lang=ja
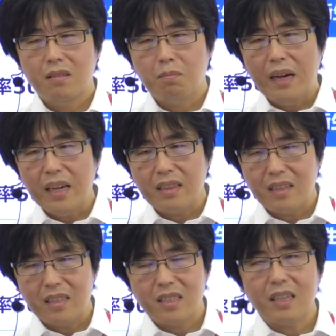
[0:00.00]
前
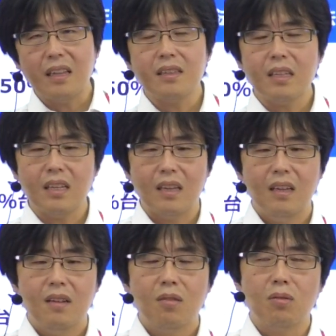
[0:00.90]
に事前に
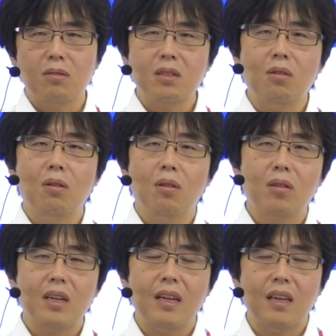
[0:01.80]
今年の
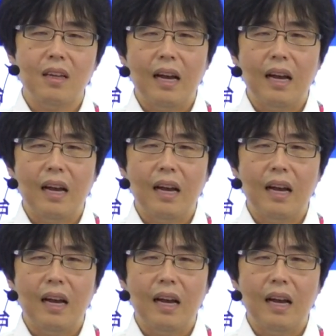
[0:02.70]
老期